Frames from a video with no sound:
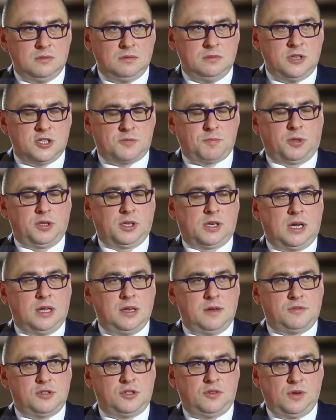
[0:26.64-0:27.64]

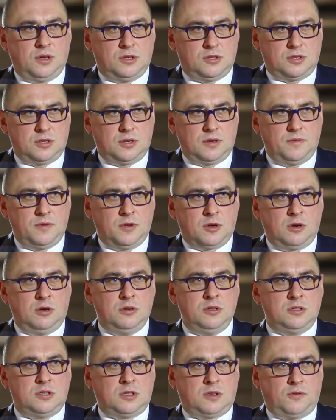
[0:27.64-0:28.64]
niespotykane w świecie.
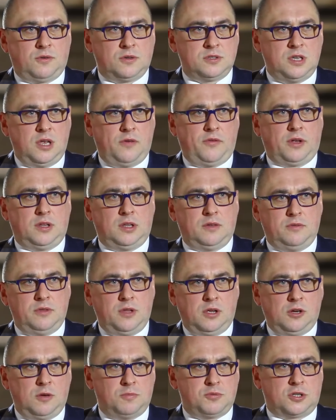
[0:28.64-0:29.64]
Rolnictwo z
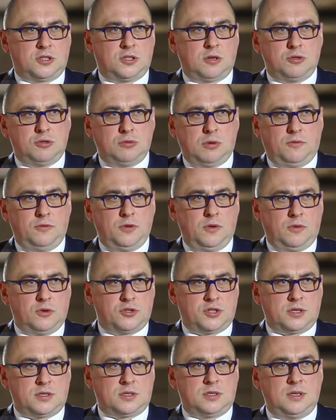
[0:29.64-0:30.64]
nieefektywnego przekształciło w
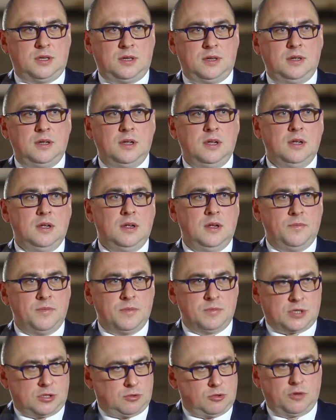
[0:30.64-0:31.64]
nowoczesne,
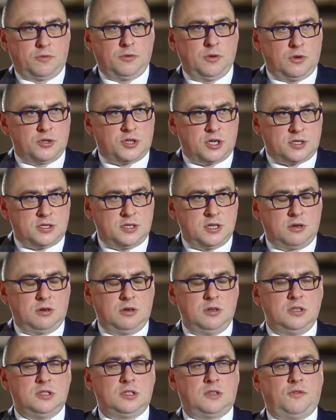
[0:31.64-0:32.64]
przekształciło w nowoczesne
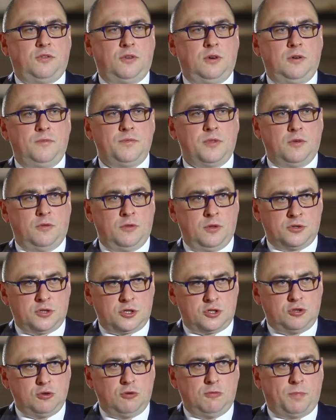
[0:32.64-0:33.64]
rolnictwo, w
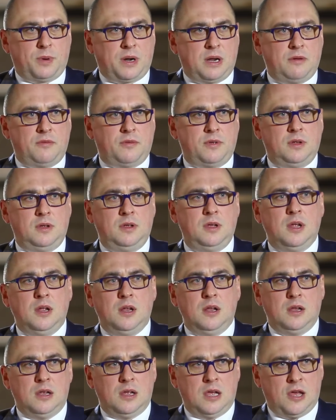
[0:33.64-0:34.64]
nowoczesne uprawy,
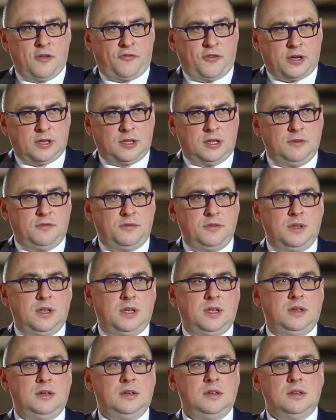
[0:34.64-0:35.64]

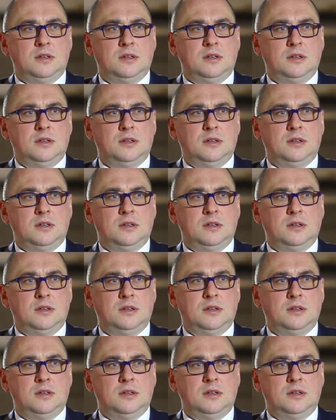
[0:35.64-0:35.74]
efektywne,